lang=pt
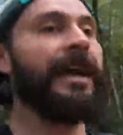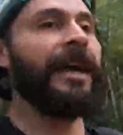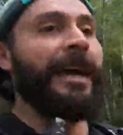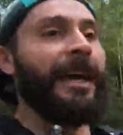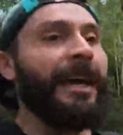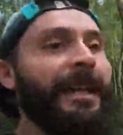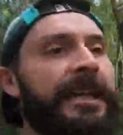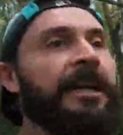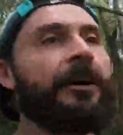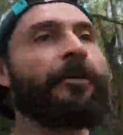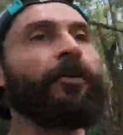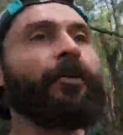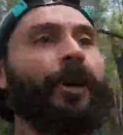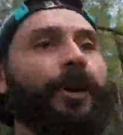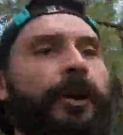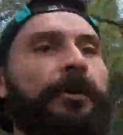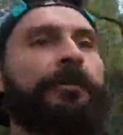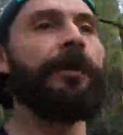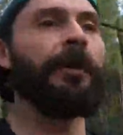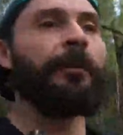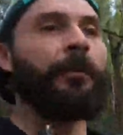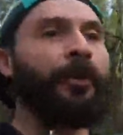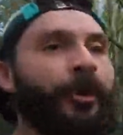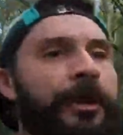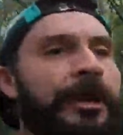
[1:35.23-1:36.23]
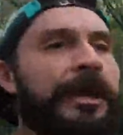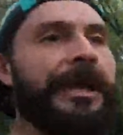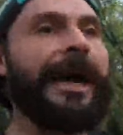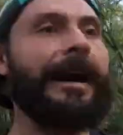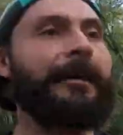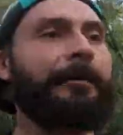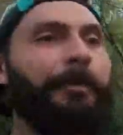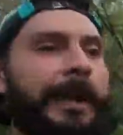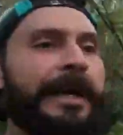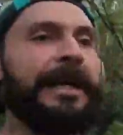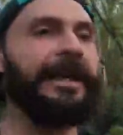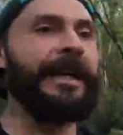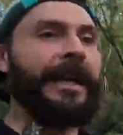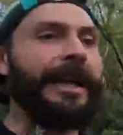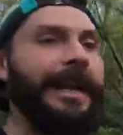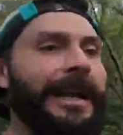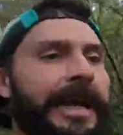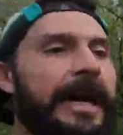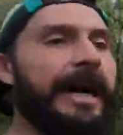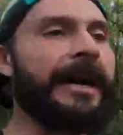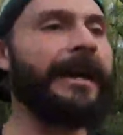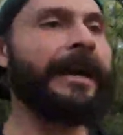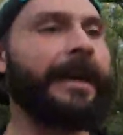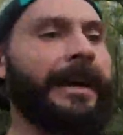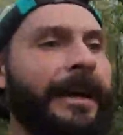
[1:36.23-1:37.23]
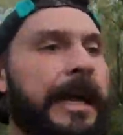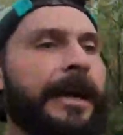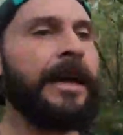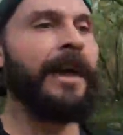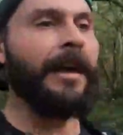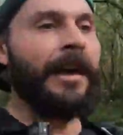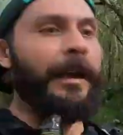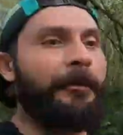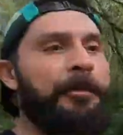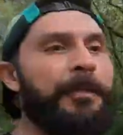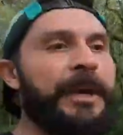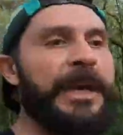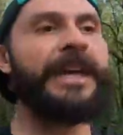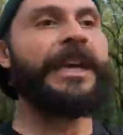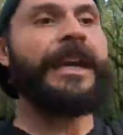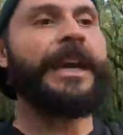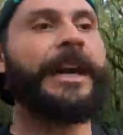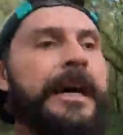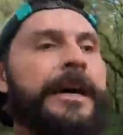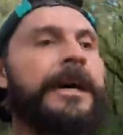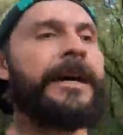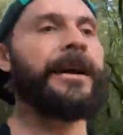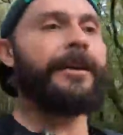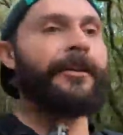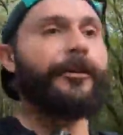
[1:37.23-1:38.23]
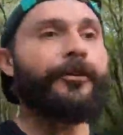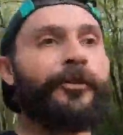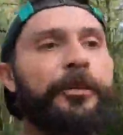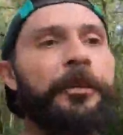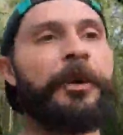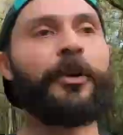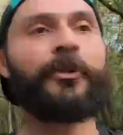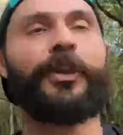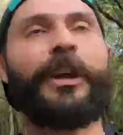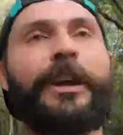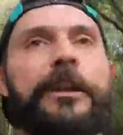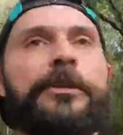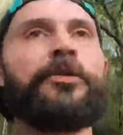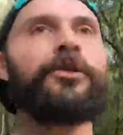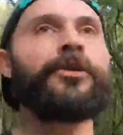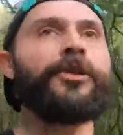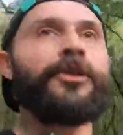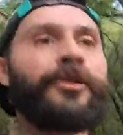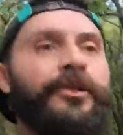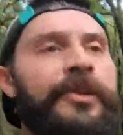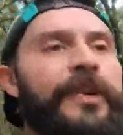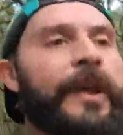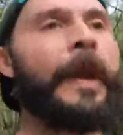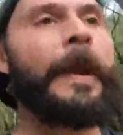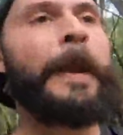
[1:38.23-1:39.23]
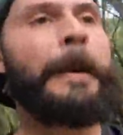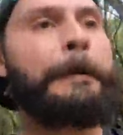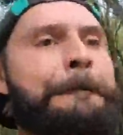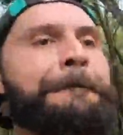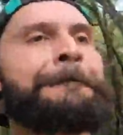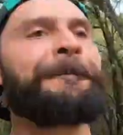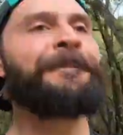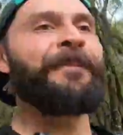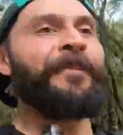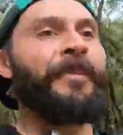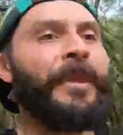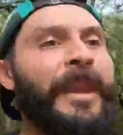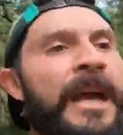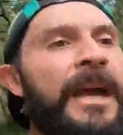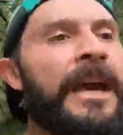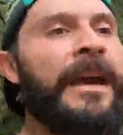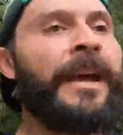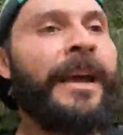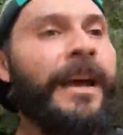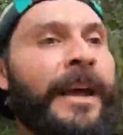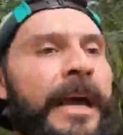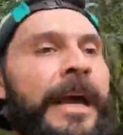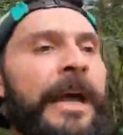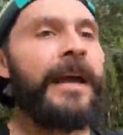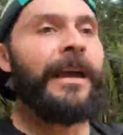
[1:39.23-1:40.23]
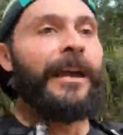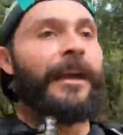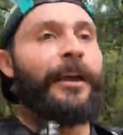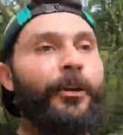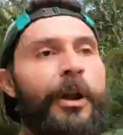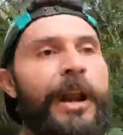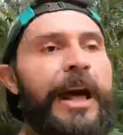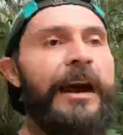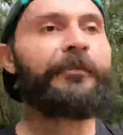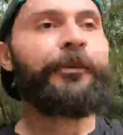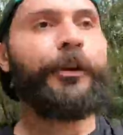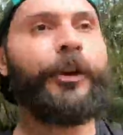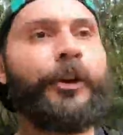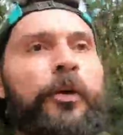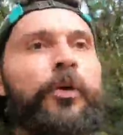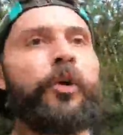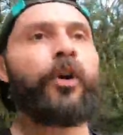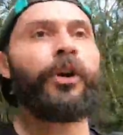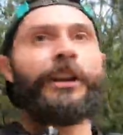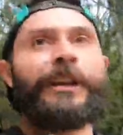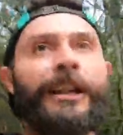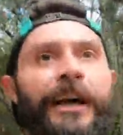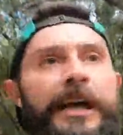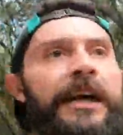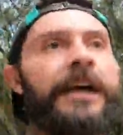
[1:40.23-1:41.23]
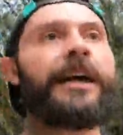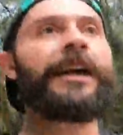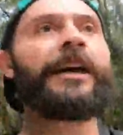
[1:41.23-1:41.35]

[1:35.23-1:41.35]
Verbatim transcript: Então quando eu vou montar a planilha minha, dos meus alunos, eu levo em conta